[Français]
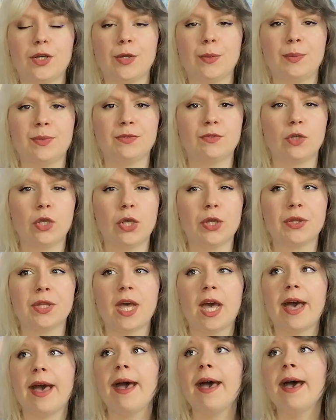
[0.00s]
euh, parce qu'il y en
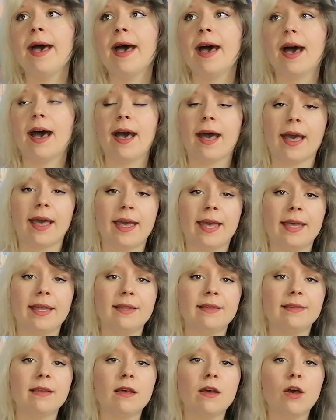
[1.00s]
a à
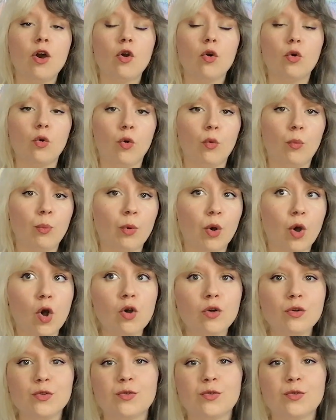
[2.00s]
Rennes, au Mans.